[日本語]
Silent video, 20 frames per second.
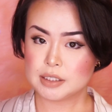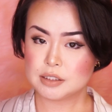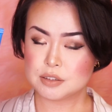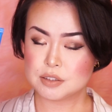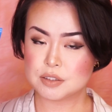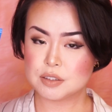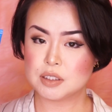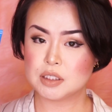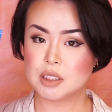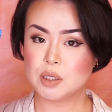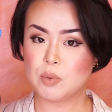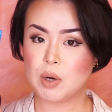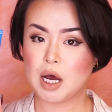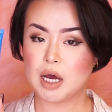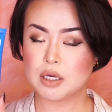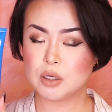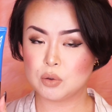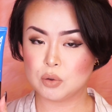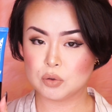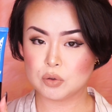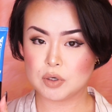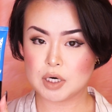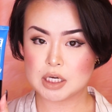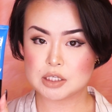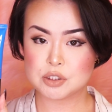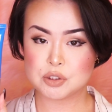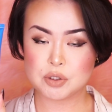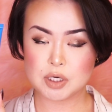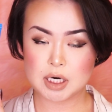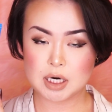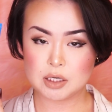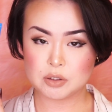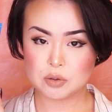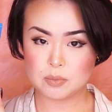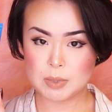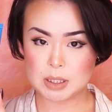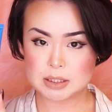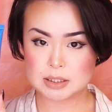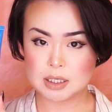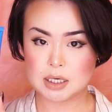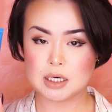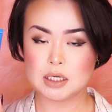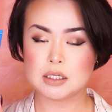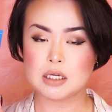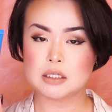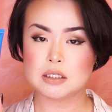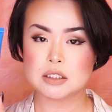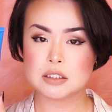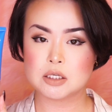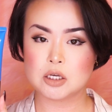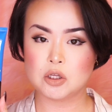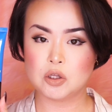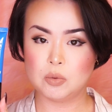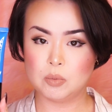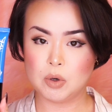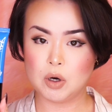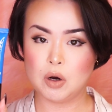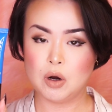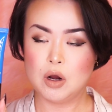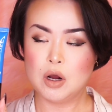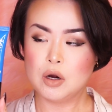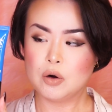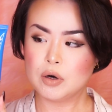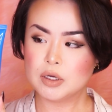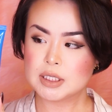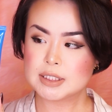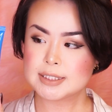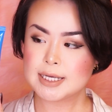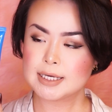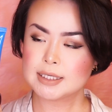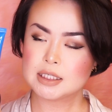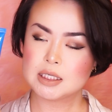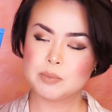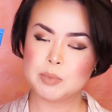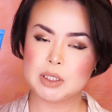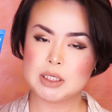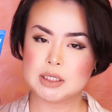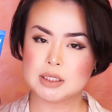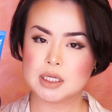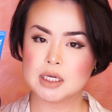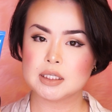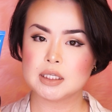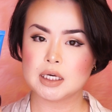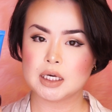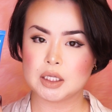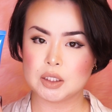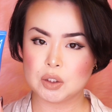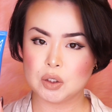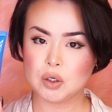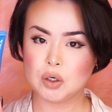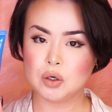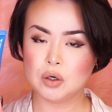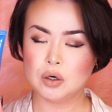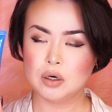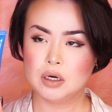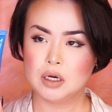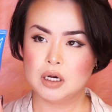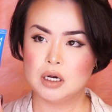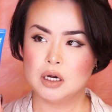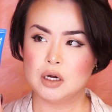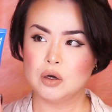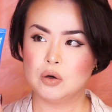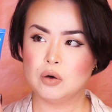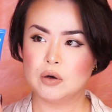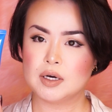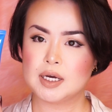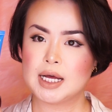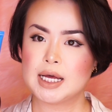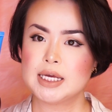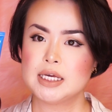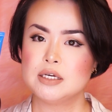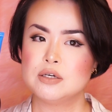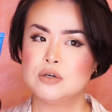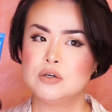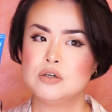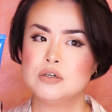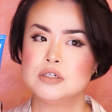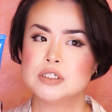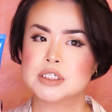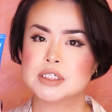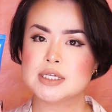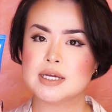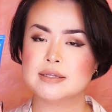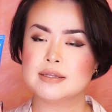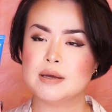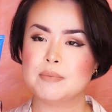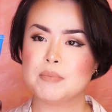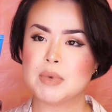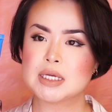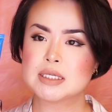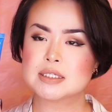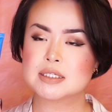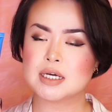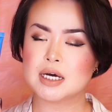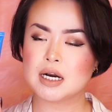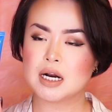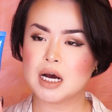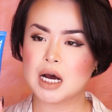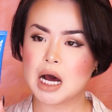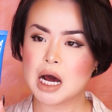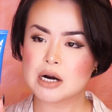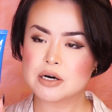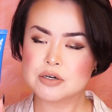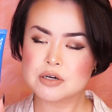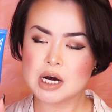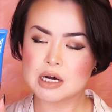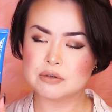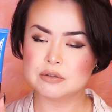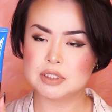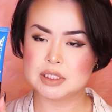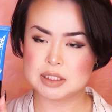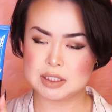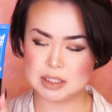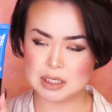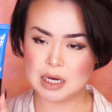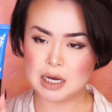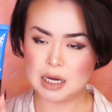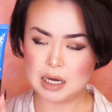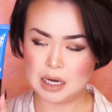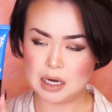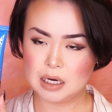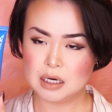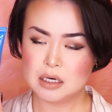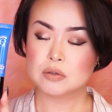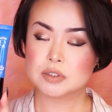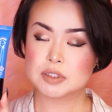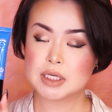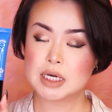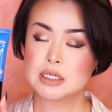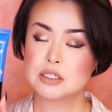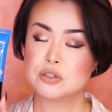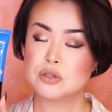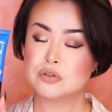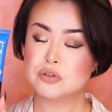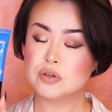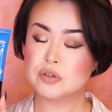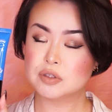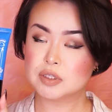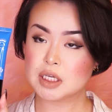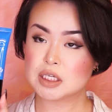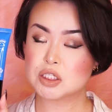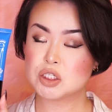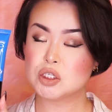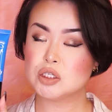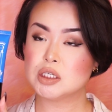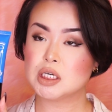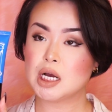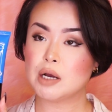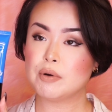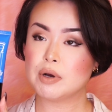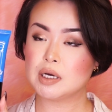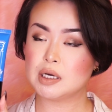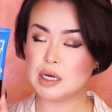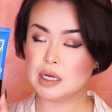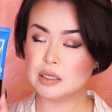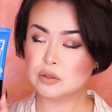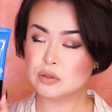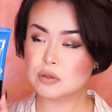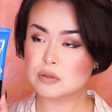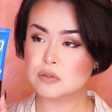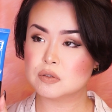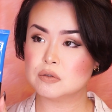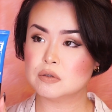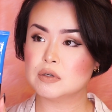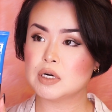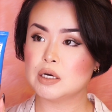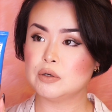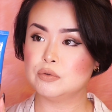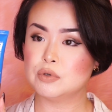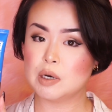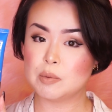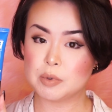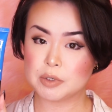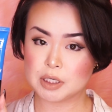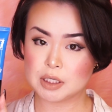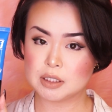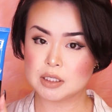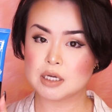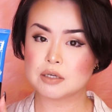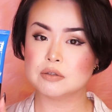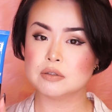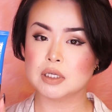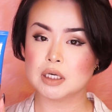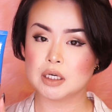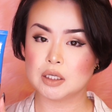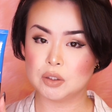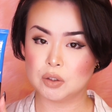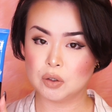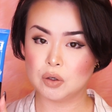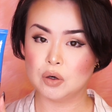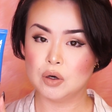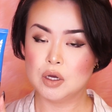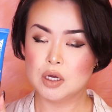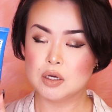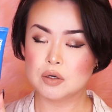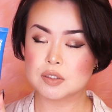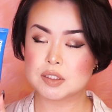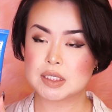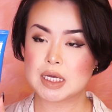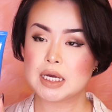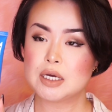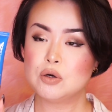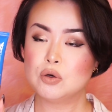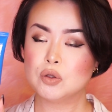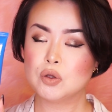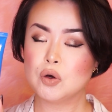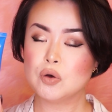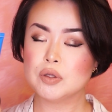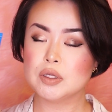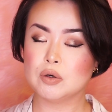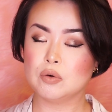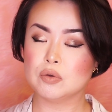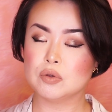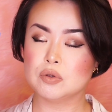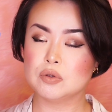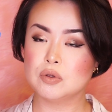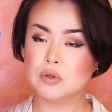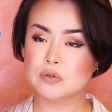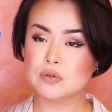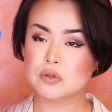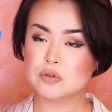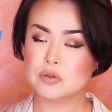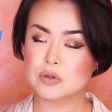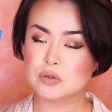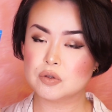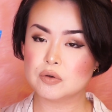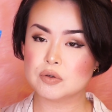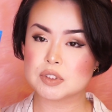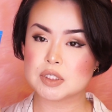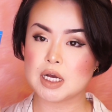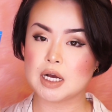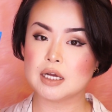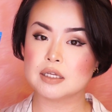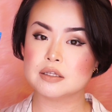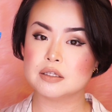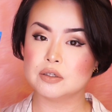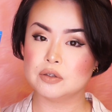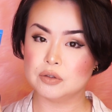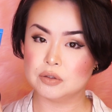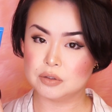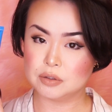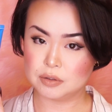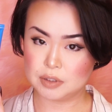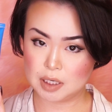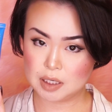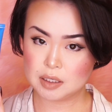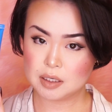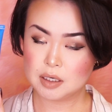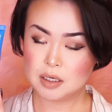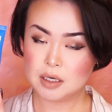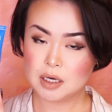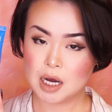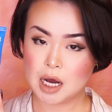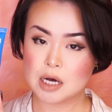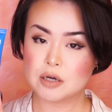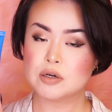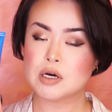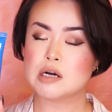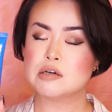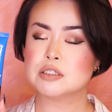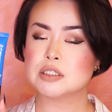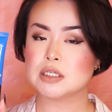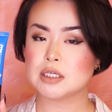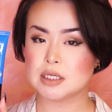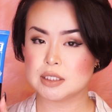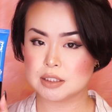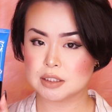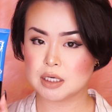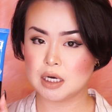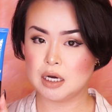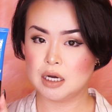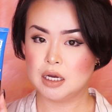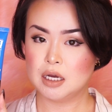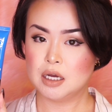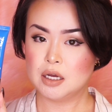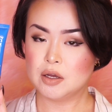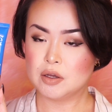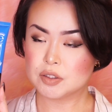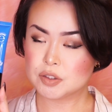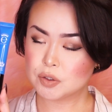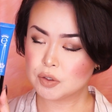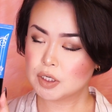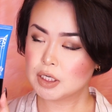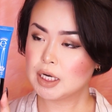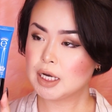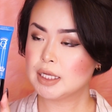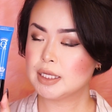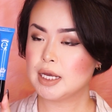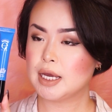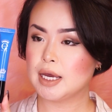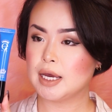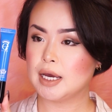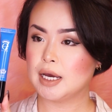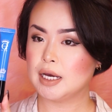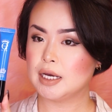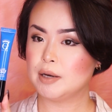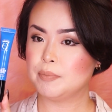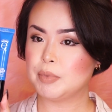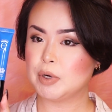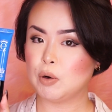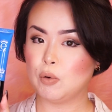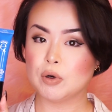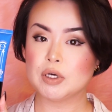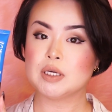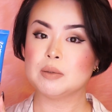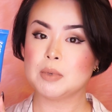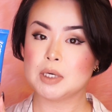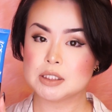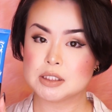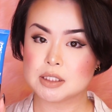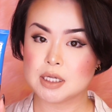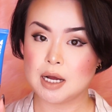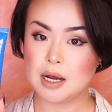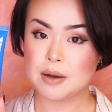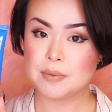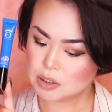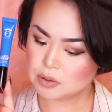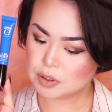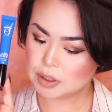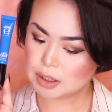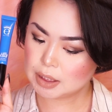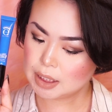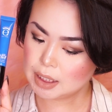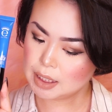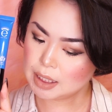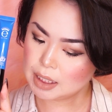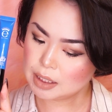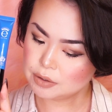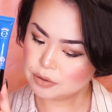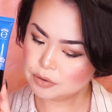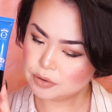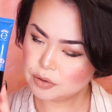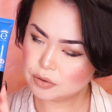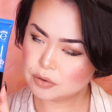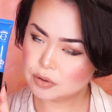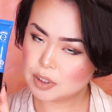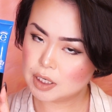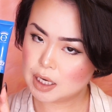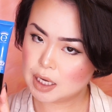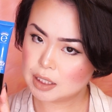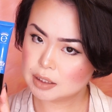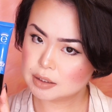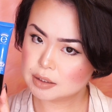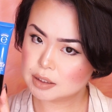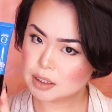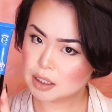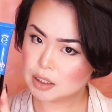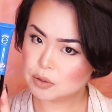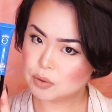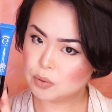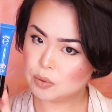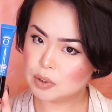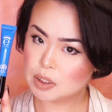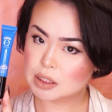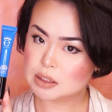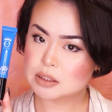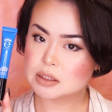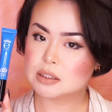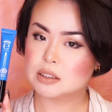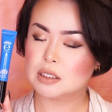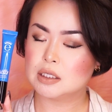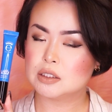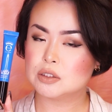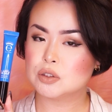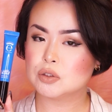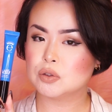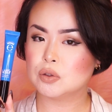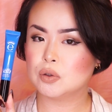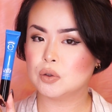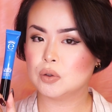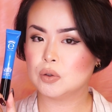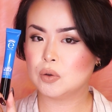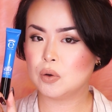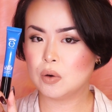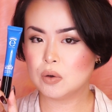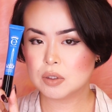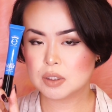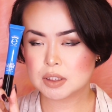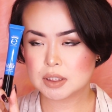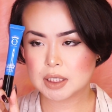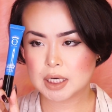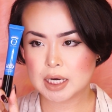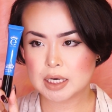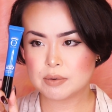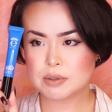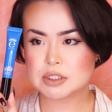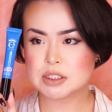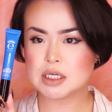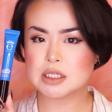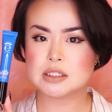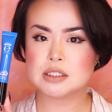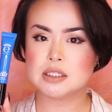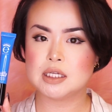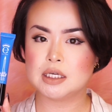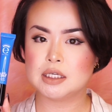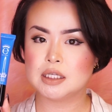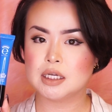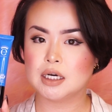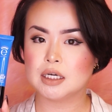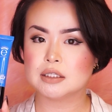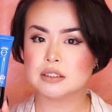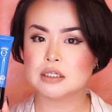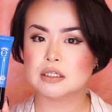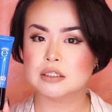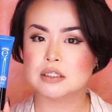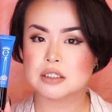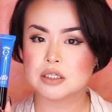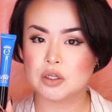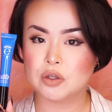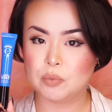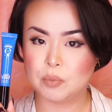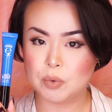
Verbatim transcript: い続いてはアイコンのラッシュアラートマスカラなんですけどもこれねさっきも言ったんだけどこう開封したてマスカラあるあるでさ最初塗った瞬間は感動するぐらい上向きになるんだけど最後の方でこうどんどんどんどん下がっていくっていうねあるあるじゃないですかそれがね、やっぱり起きました。なので、カール力があったかどうかっつうのはね、ちょっと今回はジャッジできなかったんですけど